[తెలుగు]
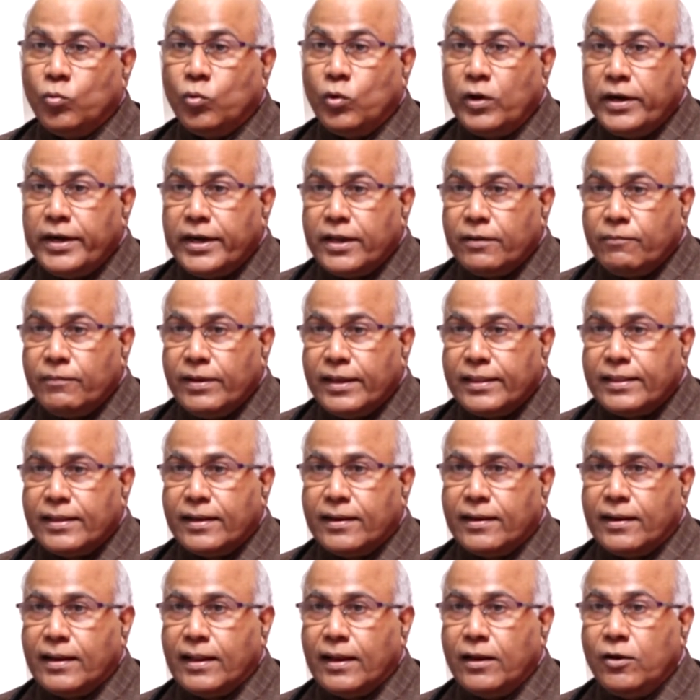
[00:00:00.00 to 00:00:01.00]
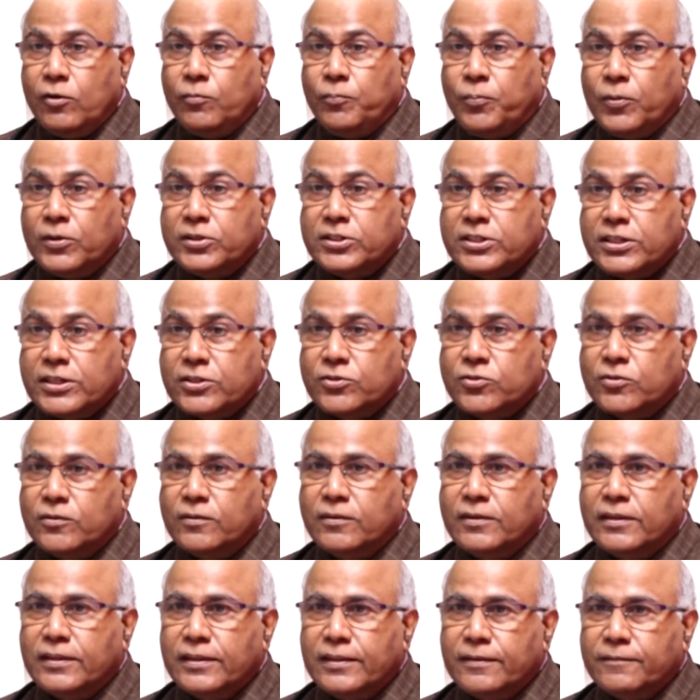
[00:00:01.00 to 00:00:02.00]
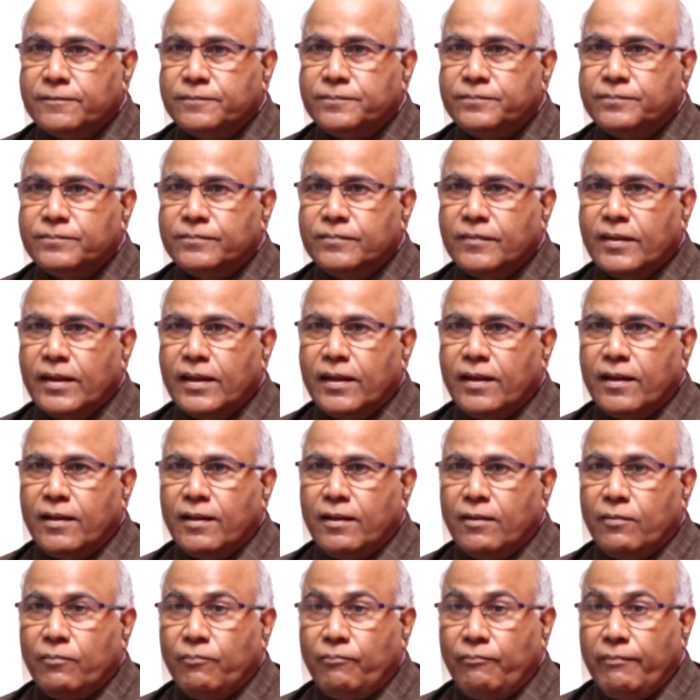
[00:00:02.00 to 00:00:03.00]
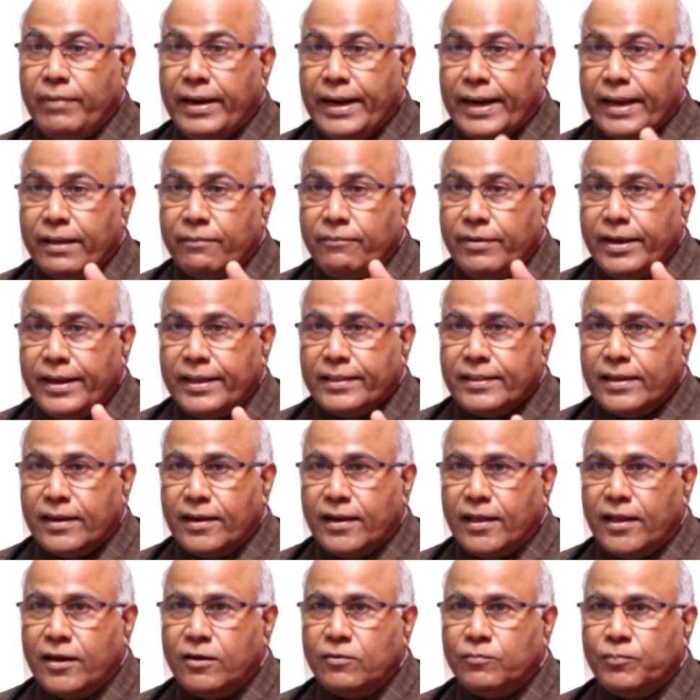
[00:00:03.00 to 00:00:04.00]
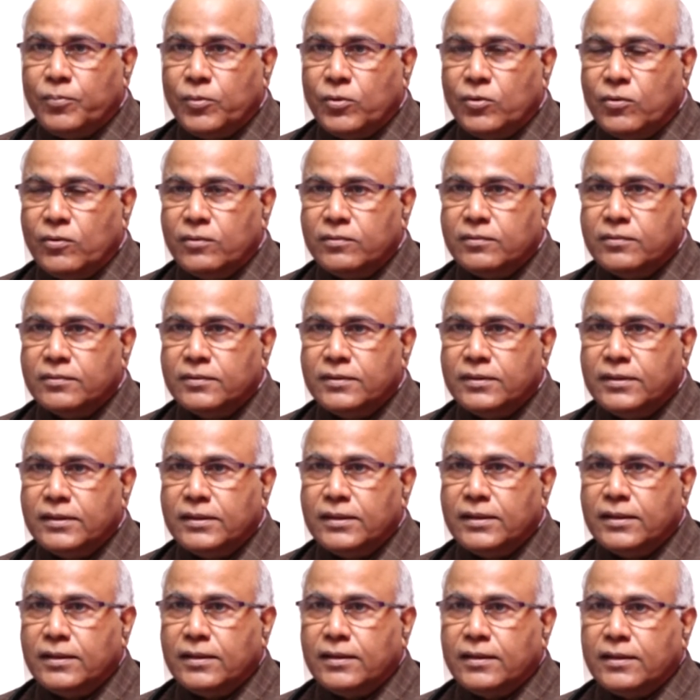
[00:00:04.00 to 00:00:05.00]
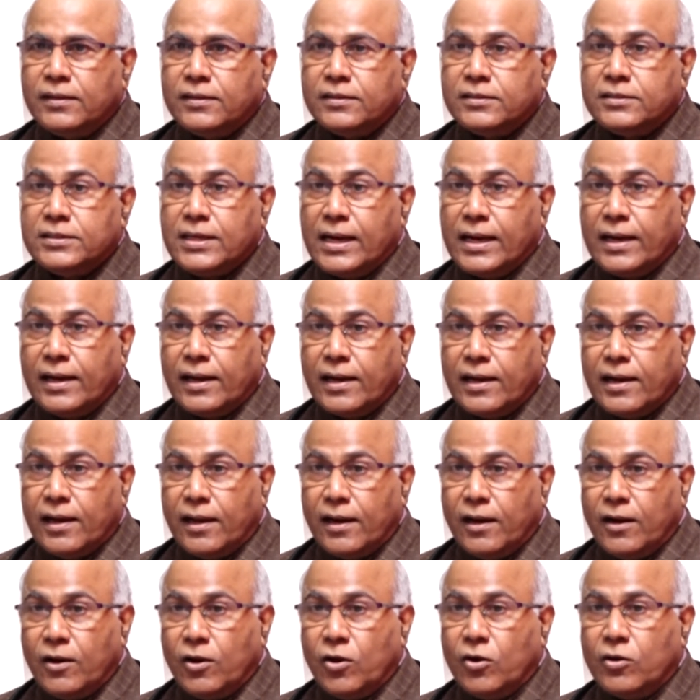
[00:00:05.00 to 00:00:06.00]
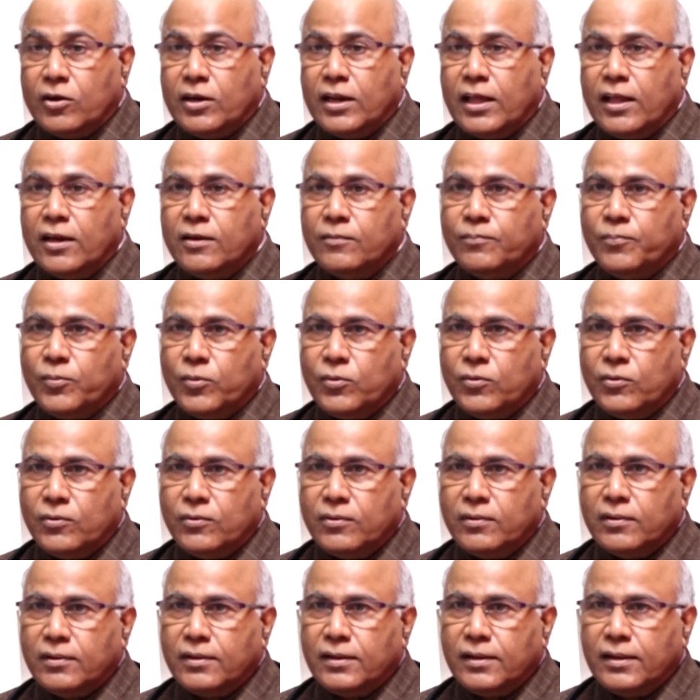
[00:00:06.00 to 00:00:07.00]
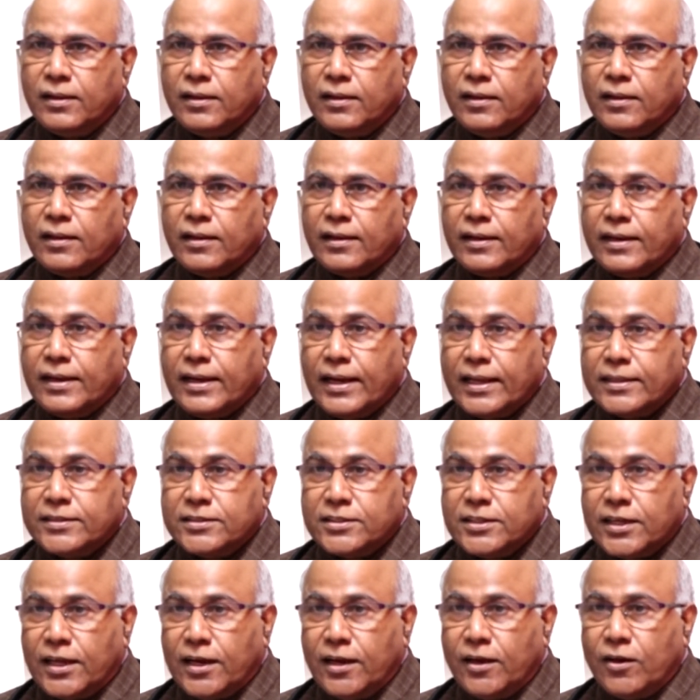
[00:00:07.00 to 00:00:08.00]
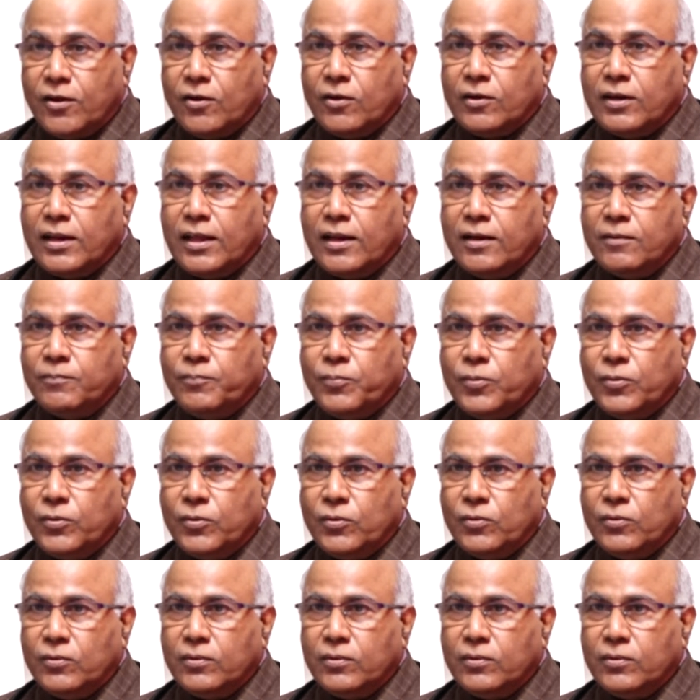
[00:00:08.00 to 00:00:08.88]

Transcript: ఒంటి మీద నలుపు వచ్చేస్తుంటుంది మెడ మీద నలుపు చంకల్లో నలుపు గజ్జల్లో నలుపు